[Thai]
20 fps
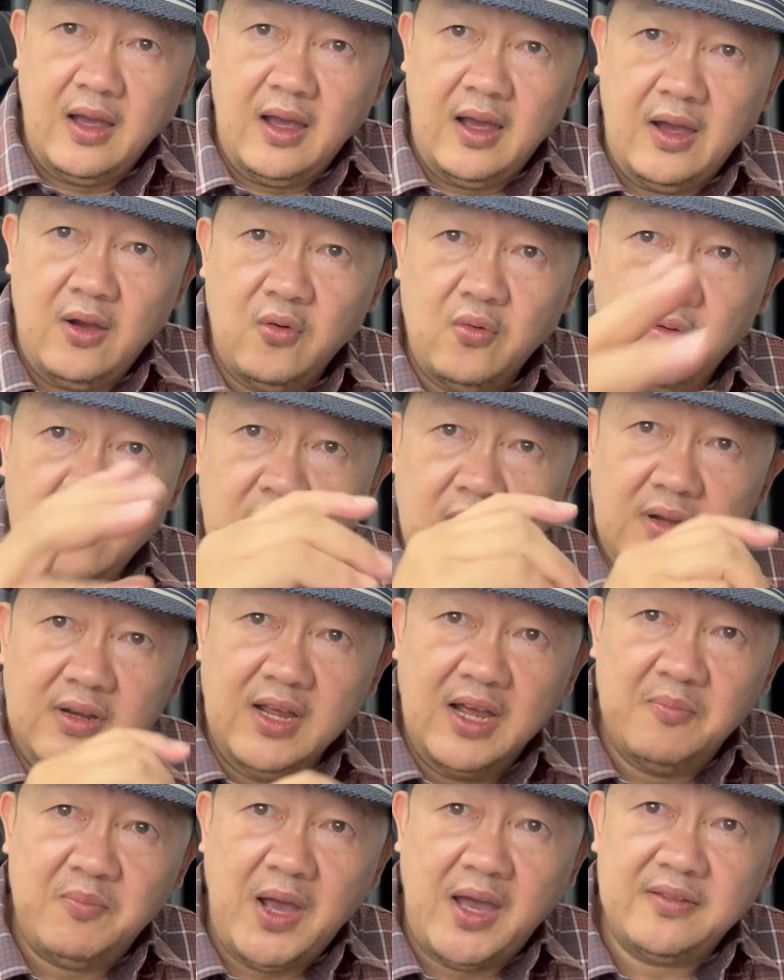เอาเรื่
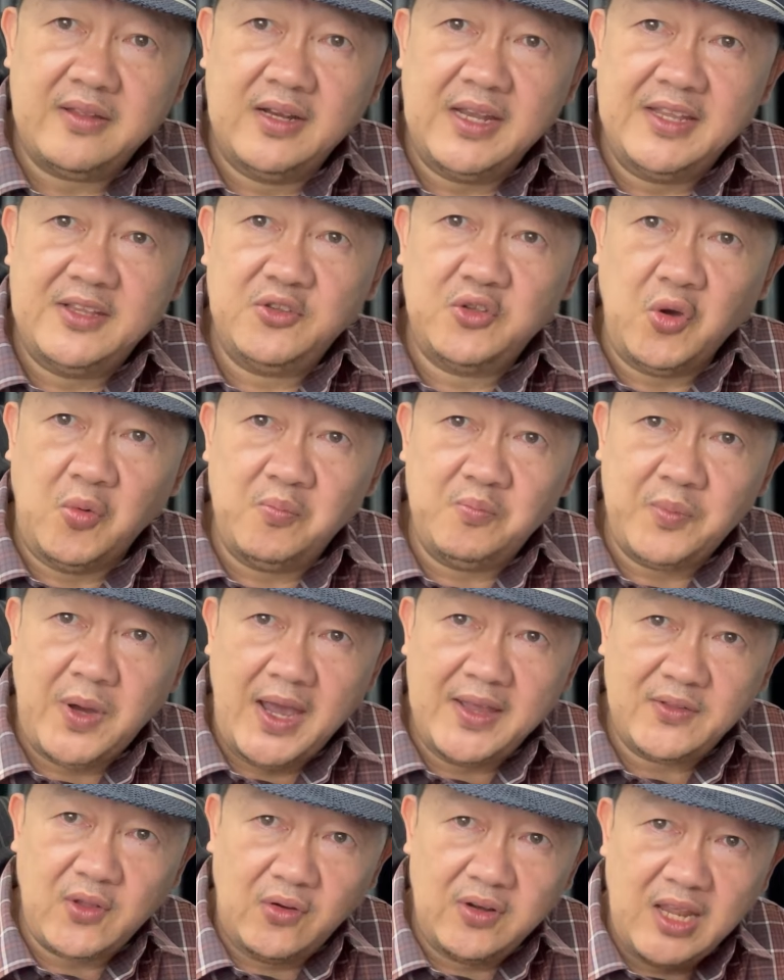องปลาสลิดจบไป
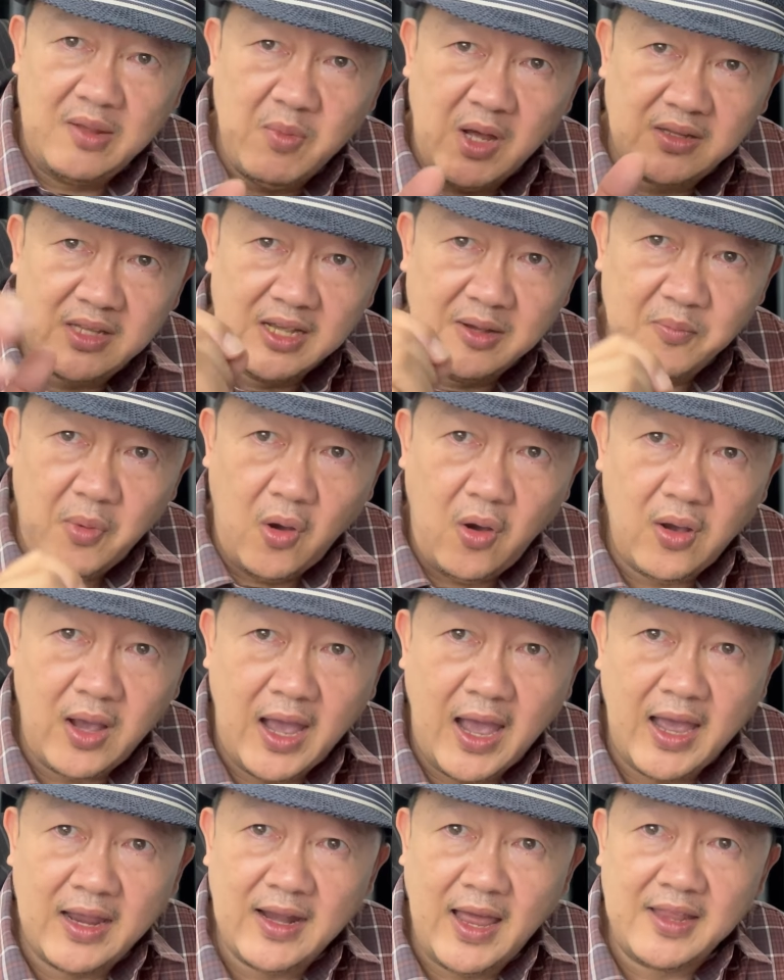ตอนนี้มาถึงพ่อ
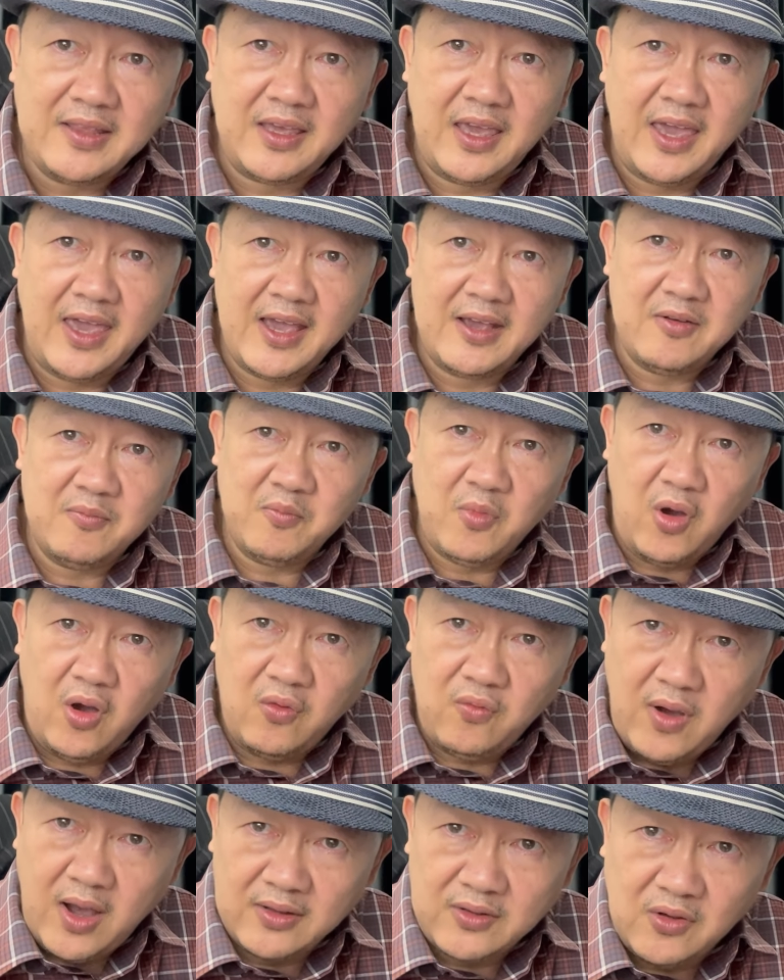ค้าร้านเค้กบอก
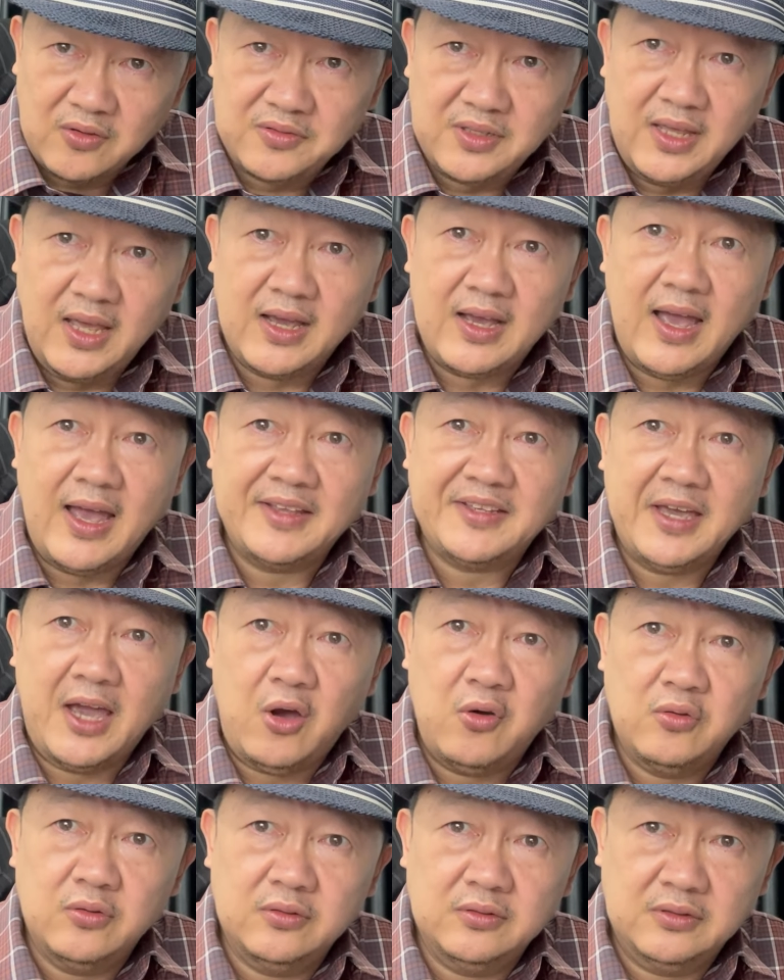ว่าต้องเสียค่าเช่า
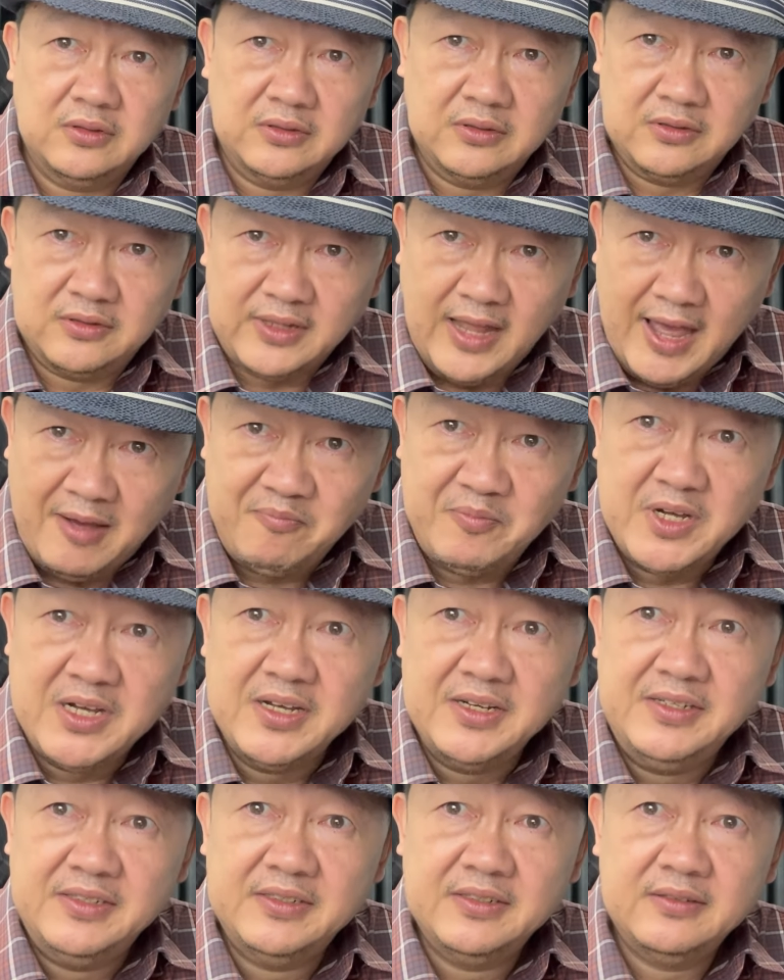สามหมื่น